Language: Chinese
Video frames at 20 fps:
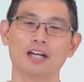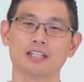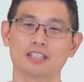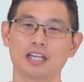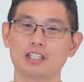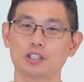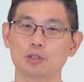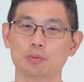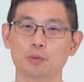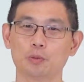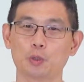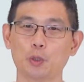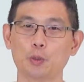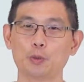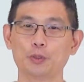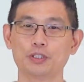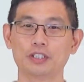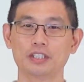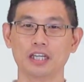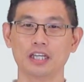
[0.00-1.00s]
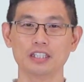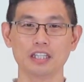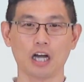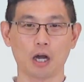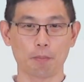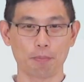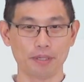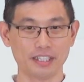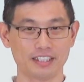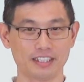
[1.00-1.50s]
但是我们对于生
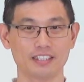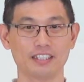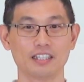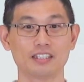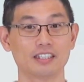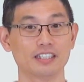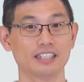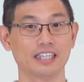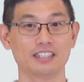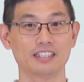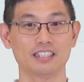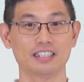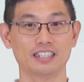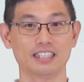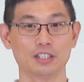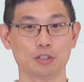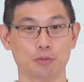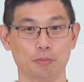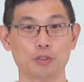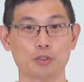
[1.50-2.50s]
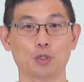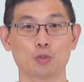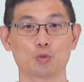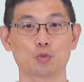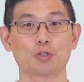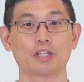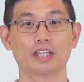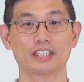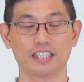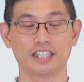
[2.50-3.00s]
老病死的这件事情，我们有
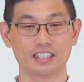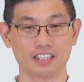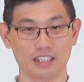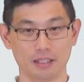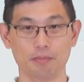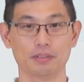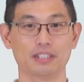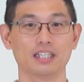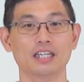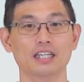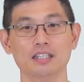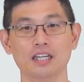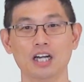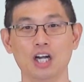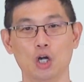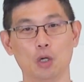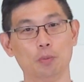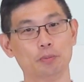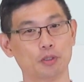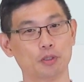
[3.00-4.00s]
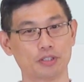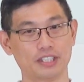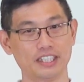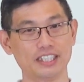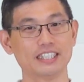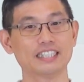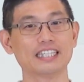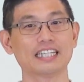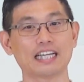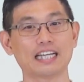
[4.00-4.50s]
做了些什么呢？我们有积
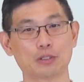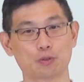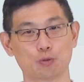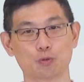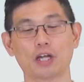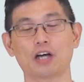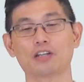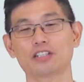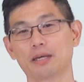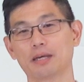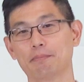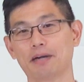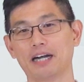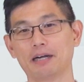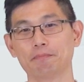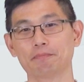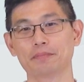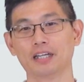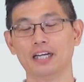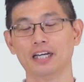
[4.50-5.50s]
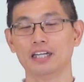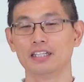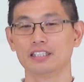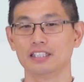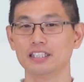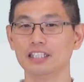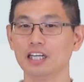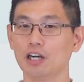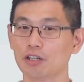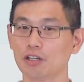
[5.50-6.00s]
极站在主导点吗？
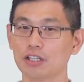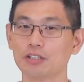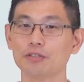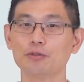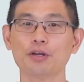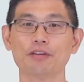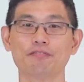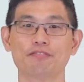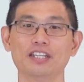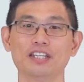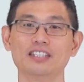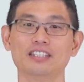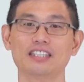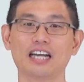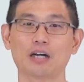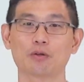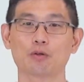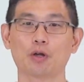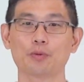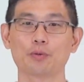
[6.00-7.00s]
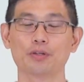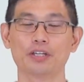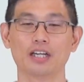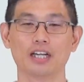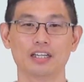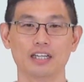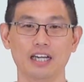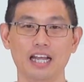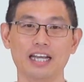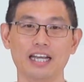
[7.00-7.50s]
今天要跟各位分享关于
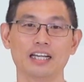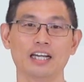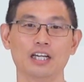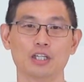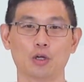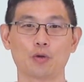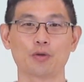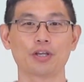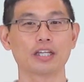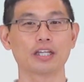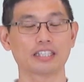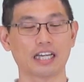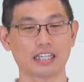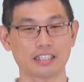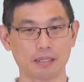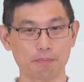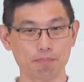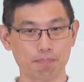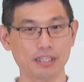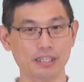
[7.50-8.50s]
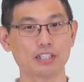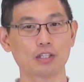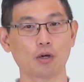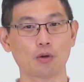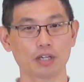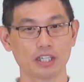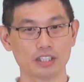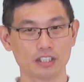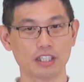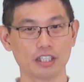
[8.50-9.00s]
人类容易产生病
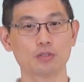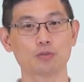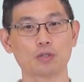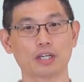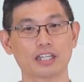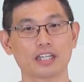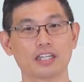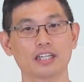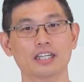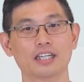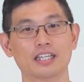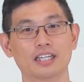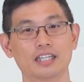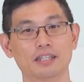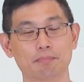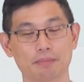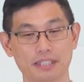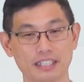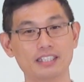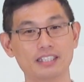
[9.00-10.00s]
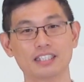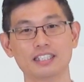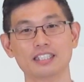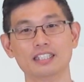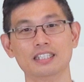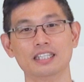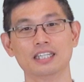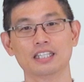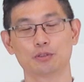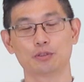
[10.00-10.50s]
痛跟症状的迷
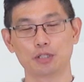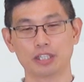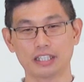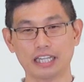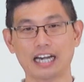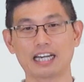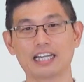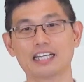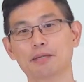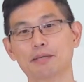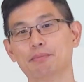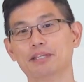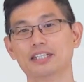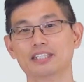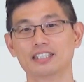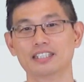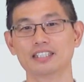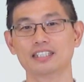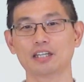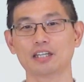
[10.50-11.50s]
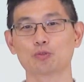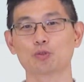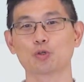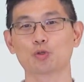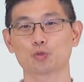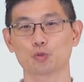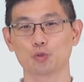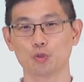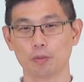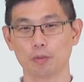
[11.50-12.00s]
失，最大的一个迷失叫做
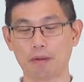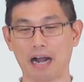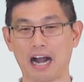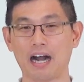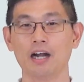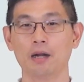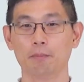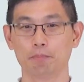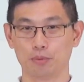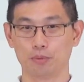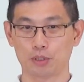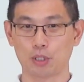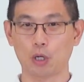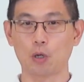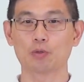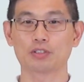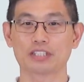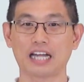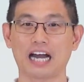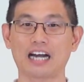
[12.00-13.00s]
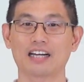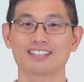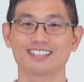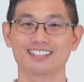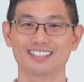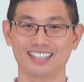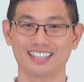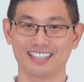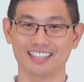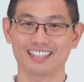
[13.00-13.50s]
错把不痛当
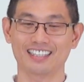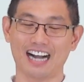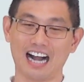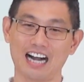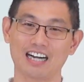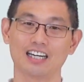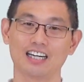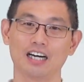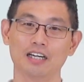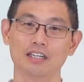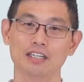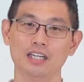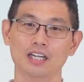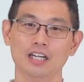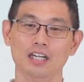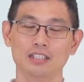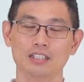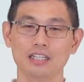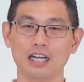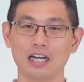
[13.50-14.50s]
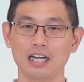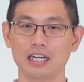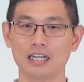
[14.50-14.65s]
健康哦。那